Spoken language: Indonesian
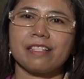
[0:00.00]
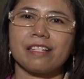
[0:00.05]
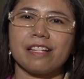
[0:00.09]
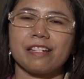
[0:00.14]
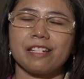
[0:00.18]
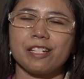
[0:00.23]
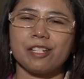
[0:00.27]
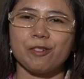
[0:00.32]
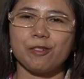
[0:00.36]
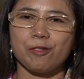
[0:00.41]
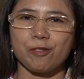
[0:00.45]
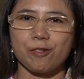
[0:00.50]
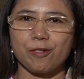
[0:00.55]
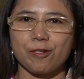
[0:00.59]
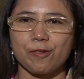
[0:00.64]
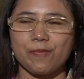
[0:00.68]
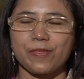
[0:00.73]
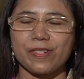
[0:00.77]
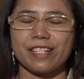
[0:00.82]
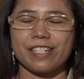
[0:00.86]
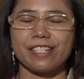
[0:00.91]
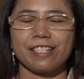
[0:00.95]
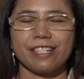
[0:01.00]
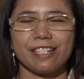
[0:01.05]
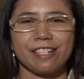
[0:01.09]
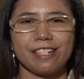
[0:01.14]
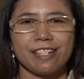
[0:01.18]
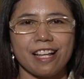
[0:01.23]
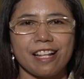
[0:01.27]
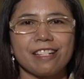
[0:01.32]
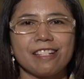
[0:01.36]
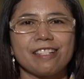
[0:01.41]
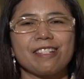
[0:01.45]
Jadi untuk
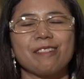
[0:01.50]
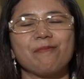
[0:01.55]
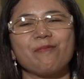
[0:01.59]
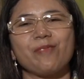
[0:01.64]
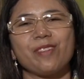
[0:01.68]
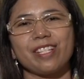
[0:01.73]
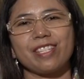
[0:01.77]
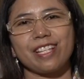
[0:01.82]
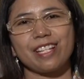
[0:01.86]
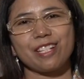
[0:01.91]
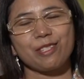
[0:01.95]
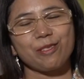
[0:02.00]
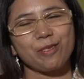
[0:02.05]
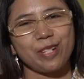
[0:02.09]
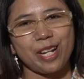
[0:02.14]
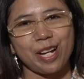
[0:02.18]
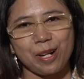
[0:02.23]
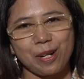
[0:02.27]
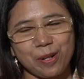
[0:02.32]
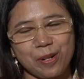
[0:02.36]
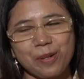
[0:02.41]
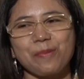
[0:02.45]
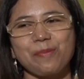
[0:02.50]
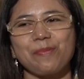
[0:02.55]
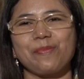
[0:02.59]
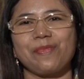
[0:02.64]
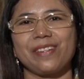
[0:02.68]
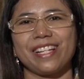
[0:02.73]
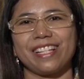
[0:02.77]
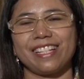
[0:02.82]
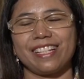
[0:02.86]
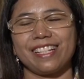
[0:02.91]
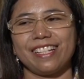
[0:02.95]
perizinan semuanya sudah
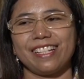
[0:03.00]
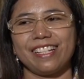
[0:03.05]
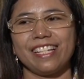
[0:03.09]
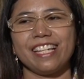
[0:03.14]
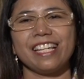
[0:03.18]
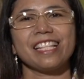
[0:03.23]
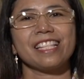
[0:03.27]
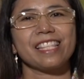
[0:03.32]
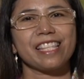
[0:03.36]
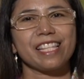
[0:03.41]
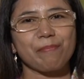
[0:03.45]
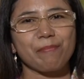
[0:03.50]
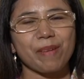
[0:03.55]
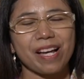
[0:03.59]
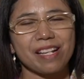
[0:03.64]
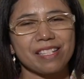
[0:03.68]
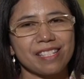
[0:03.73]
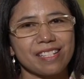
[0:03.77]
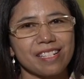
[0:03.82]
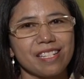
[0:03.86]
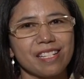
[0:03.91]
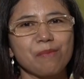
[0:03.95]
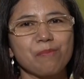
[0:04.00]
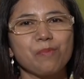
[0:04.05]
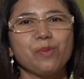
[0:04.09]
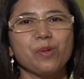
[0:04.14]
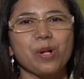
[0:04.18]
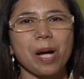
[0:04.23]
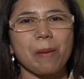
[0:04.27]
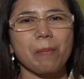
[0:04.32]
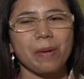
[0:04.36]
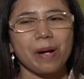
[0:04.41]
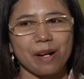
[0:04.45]
komplit. Intip asli
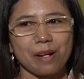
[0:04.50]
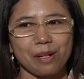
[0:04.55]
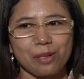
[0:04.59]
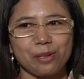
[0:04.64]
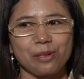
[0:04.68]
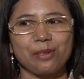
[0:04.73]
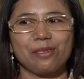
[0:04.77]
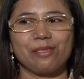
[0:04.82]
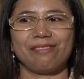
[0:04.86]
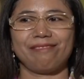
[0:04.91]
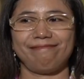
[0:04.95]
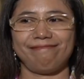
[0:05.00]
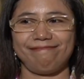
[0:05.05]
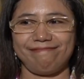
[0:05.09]
bunga bakung.